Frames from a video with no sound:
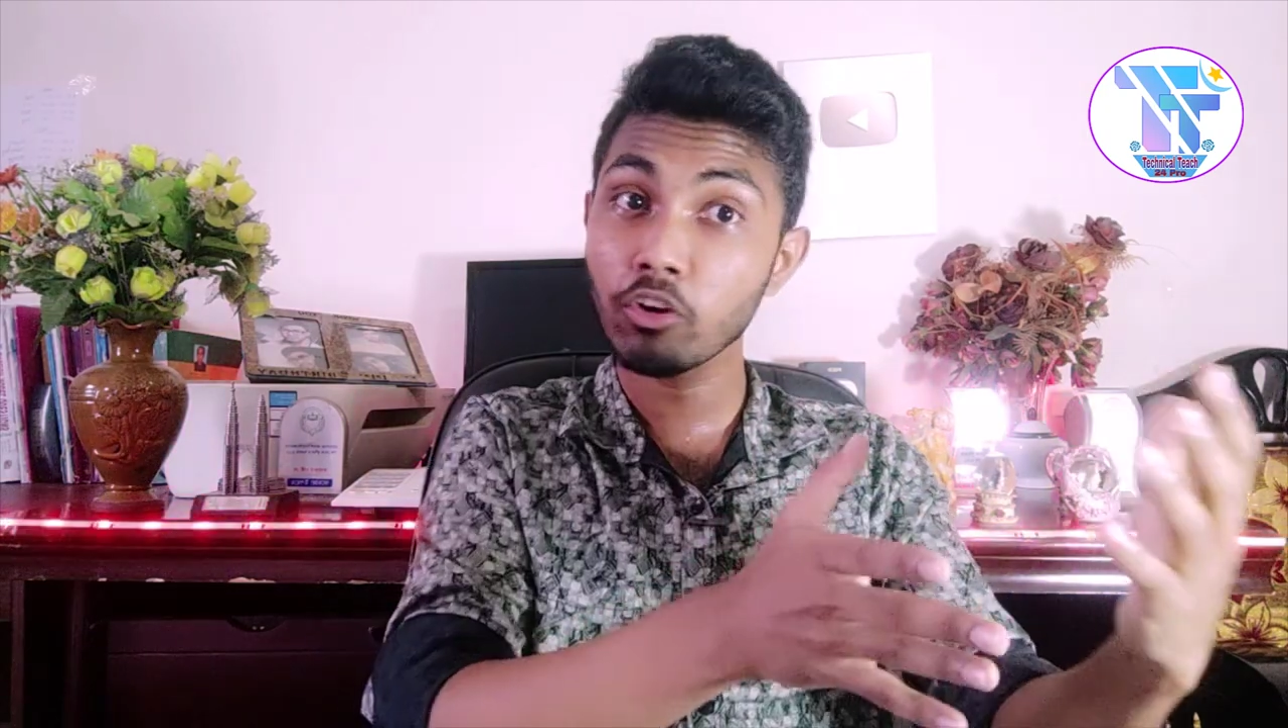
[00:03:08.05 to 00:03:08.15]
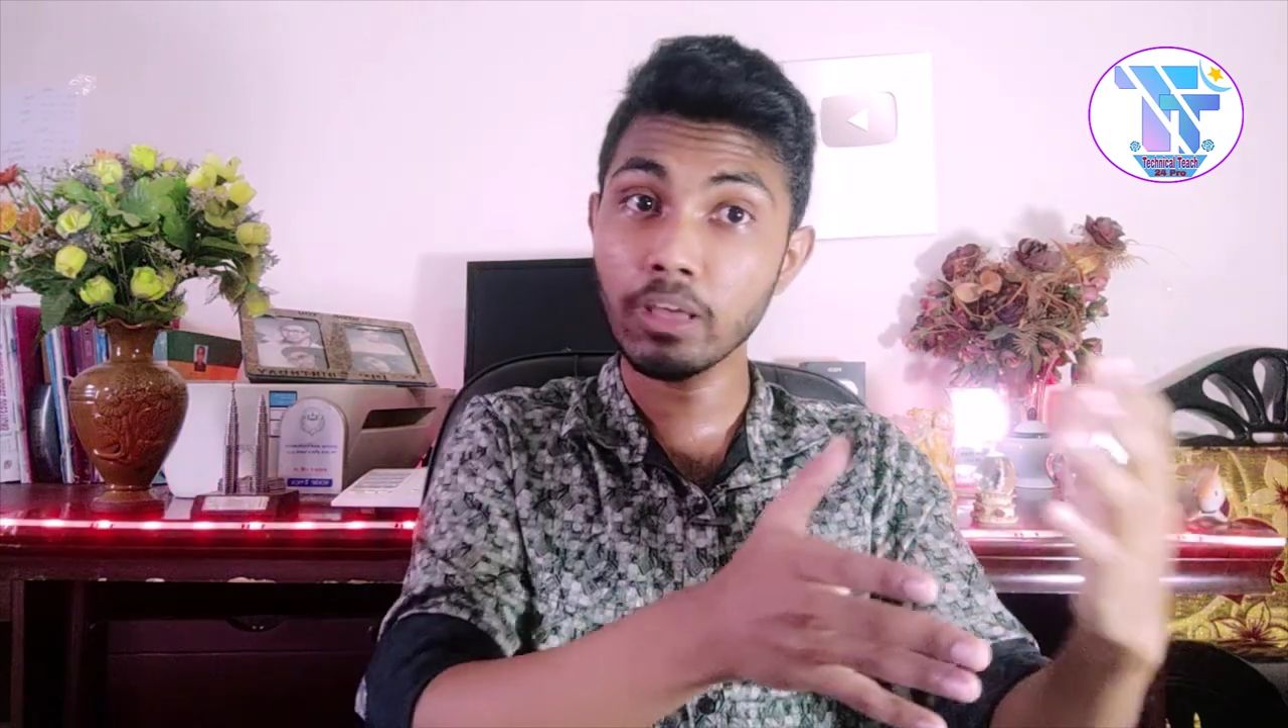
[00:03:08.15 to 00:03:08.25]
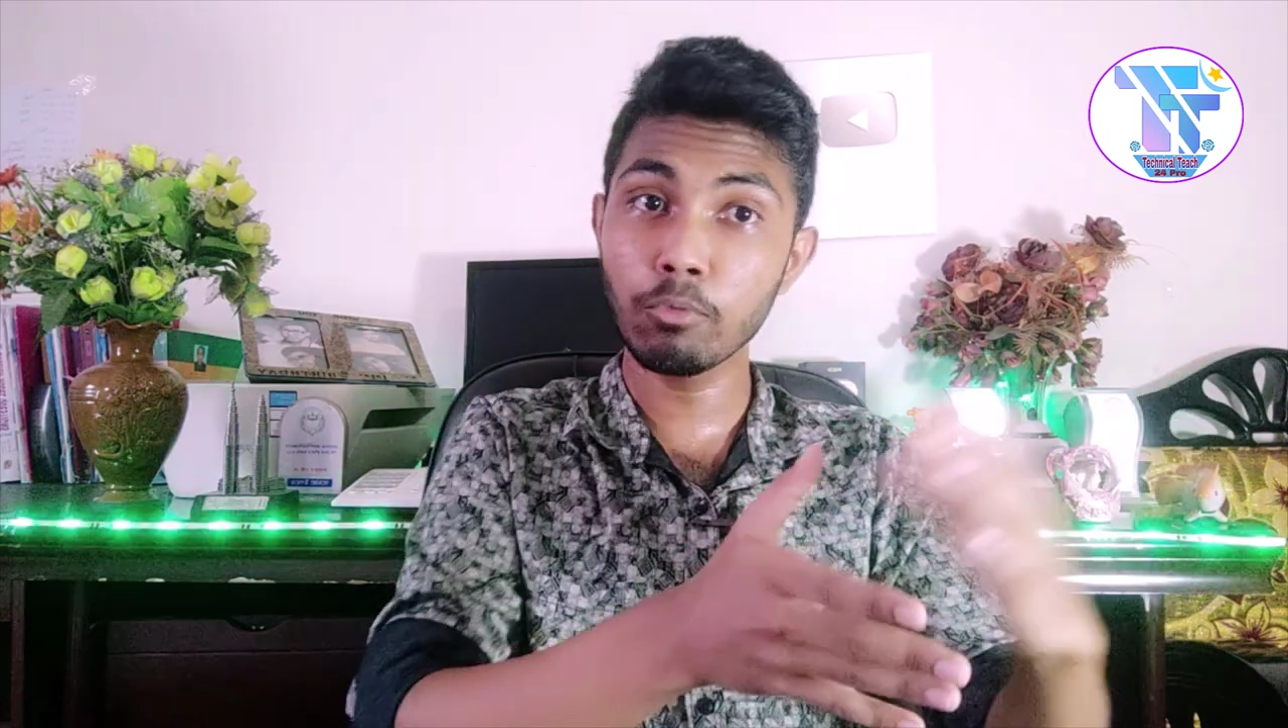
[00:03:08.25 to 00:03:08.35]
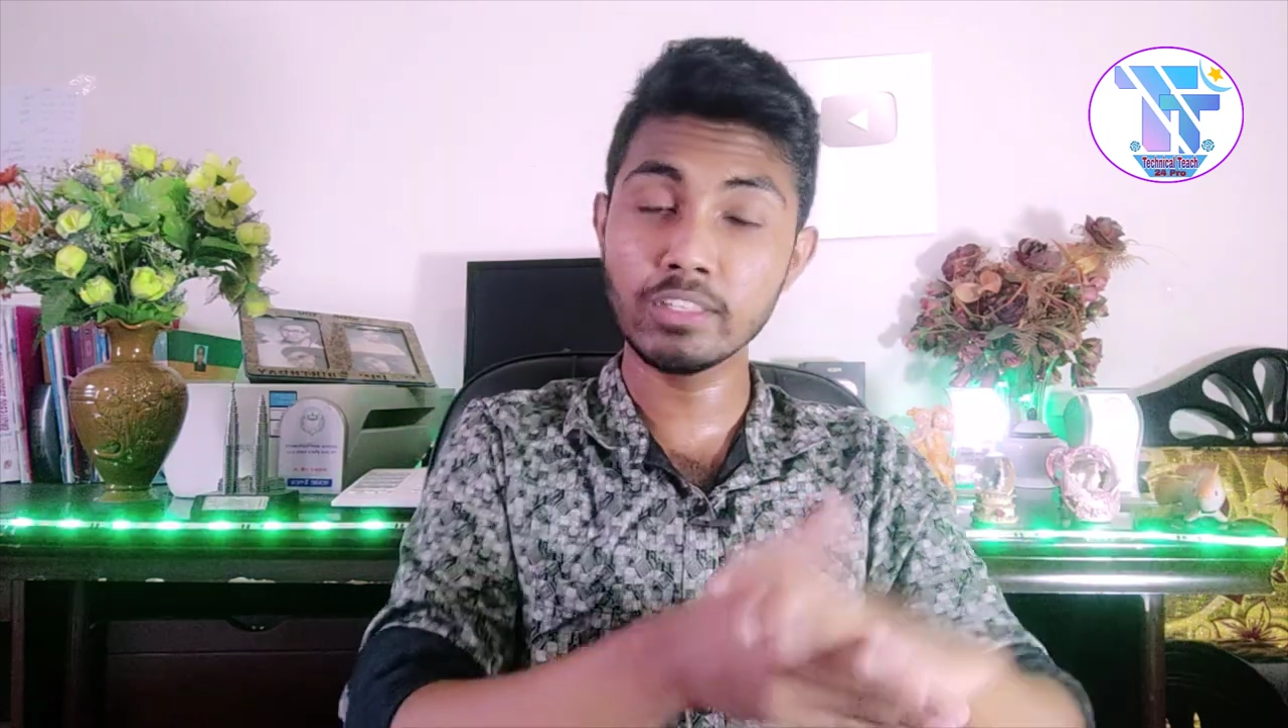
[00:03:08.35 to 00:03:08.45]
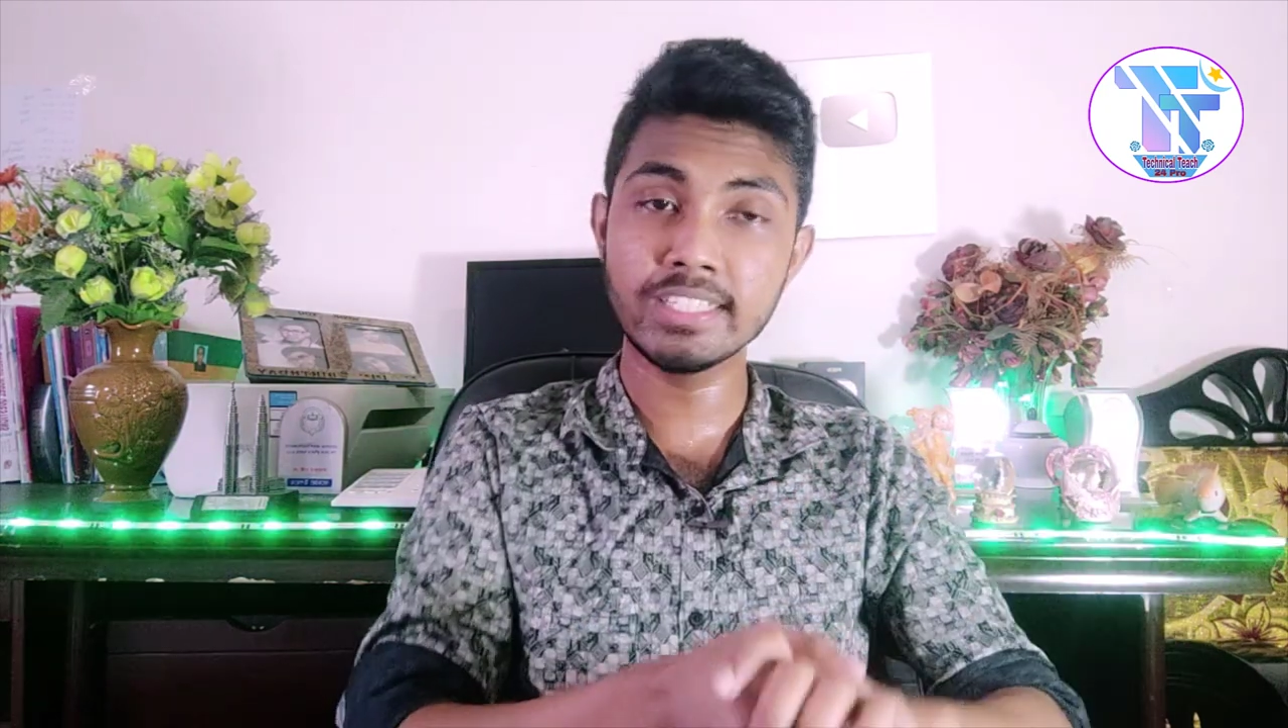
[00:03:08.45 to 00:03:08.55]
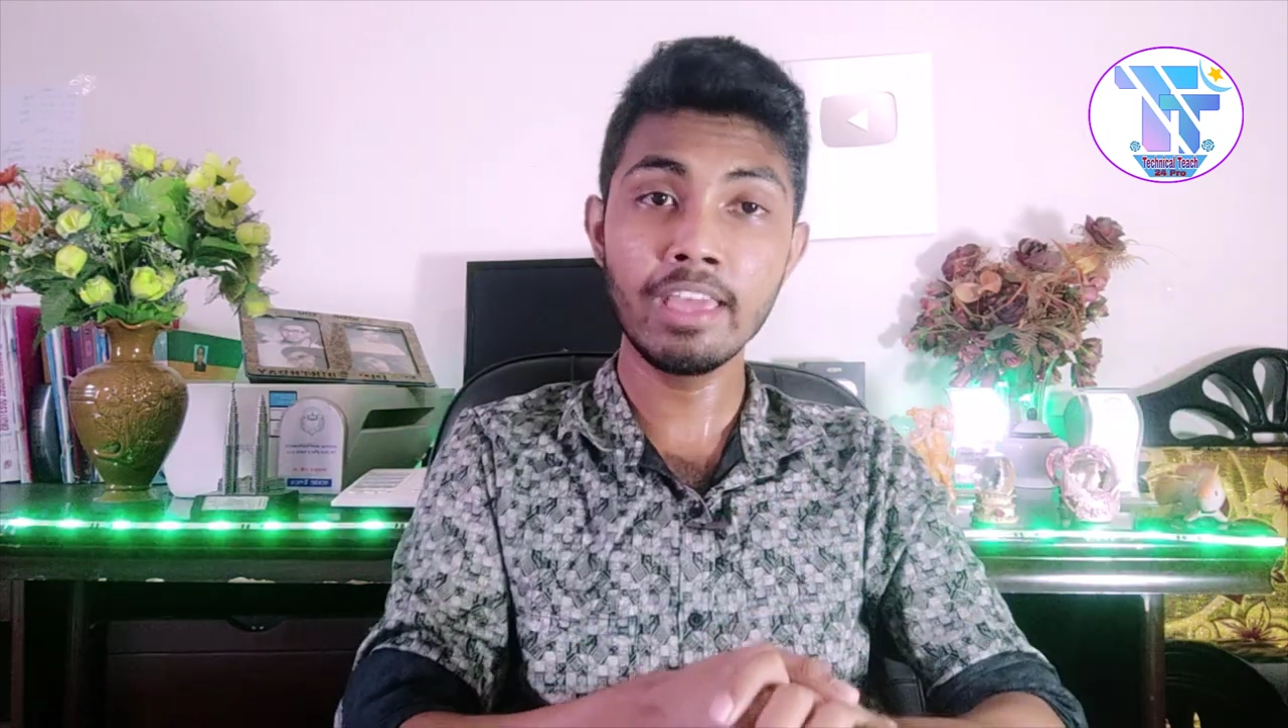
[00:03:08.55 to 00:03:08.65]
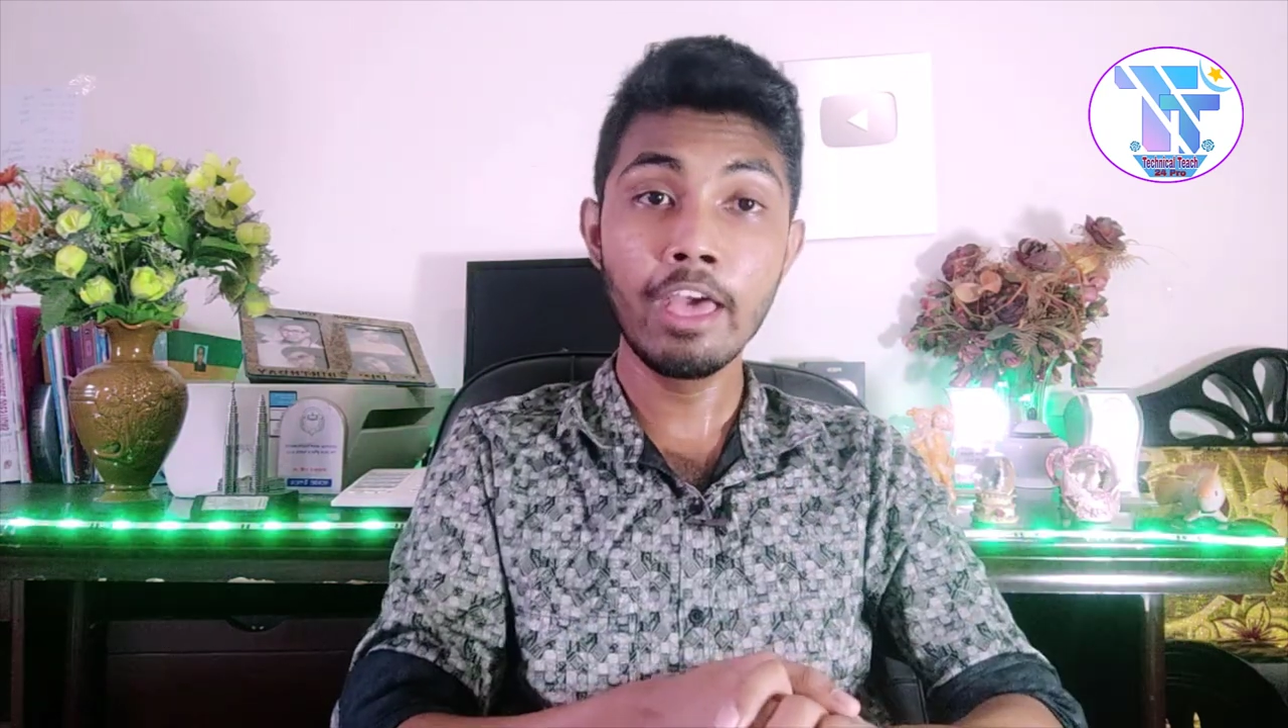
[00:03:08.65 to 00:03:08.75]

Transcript: কথা বলছি